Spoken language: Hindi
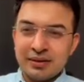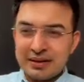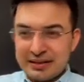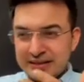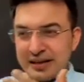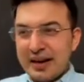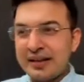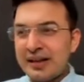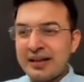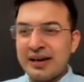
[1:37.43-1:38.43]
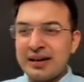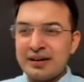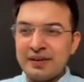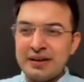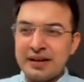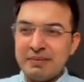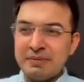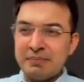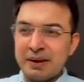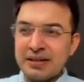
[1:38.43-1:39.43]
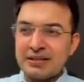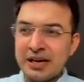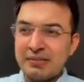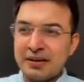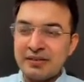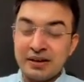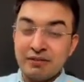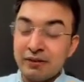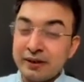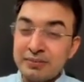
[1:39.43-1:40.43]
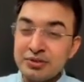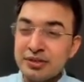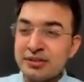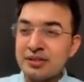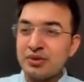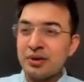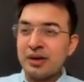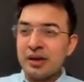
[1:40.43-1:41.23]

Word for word: नीदरलैंड के लिए आने वाले टाइम में बड़ा स्टार बनने वाला विक्रमजीत सिंह जो है